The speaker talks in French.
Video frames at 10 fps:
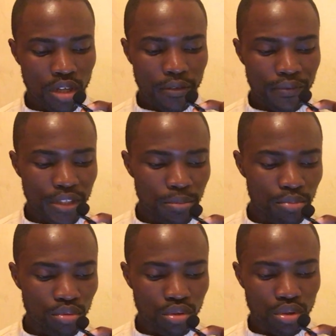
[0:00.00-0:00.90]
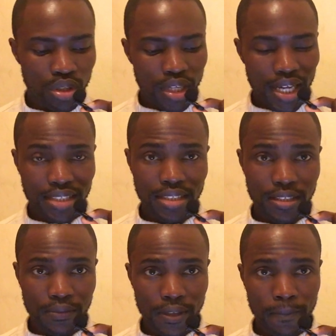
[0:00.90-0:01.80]
Facebook à cet
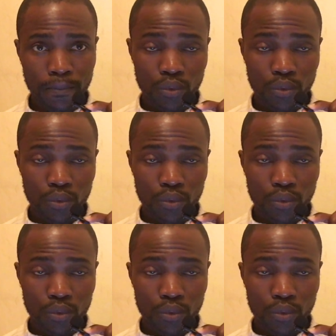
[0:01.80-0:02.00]
effet.